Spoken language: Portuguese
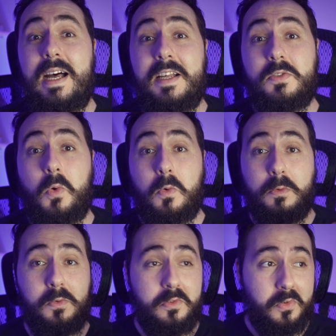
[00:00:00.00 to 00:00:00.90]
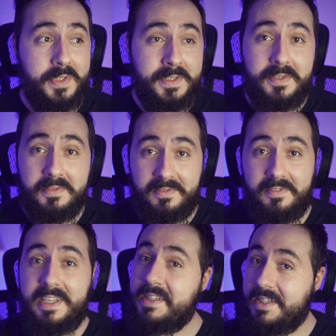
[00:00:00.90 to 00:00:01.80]
As conclusões
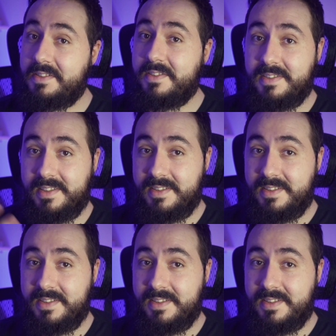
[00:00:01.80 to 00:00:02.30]
vêm antes das